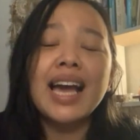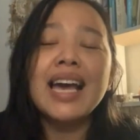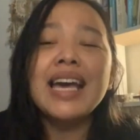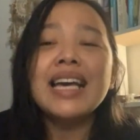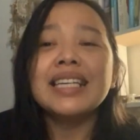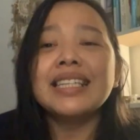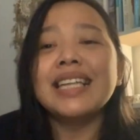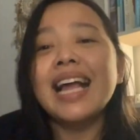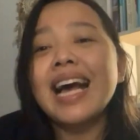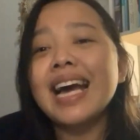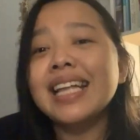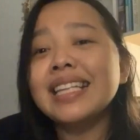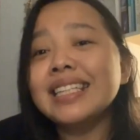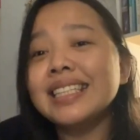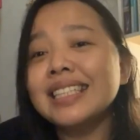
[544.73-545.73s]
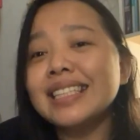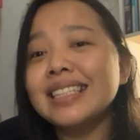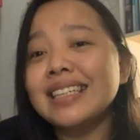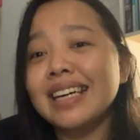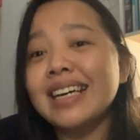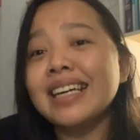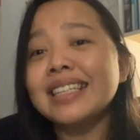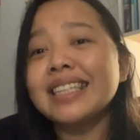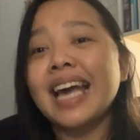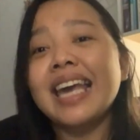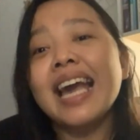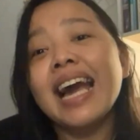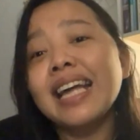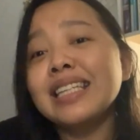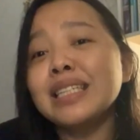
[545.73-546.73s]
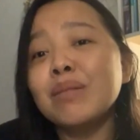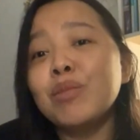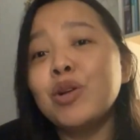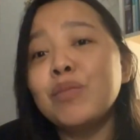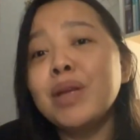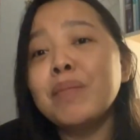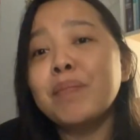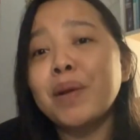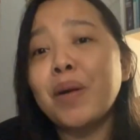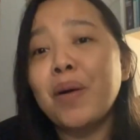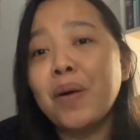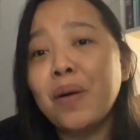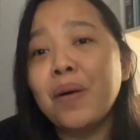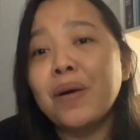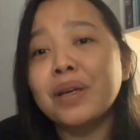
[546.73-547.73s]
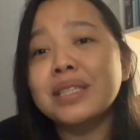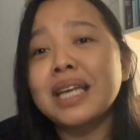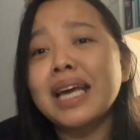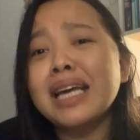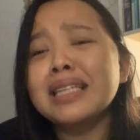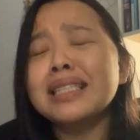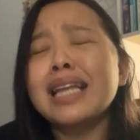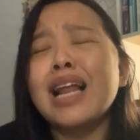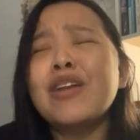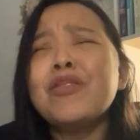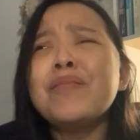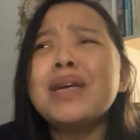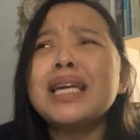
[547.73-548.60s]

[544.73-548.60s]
Yeah. Sedangkan uh, saya kan sebelumnya perokok. Saya selalu hmm.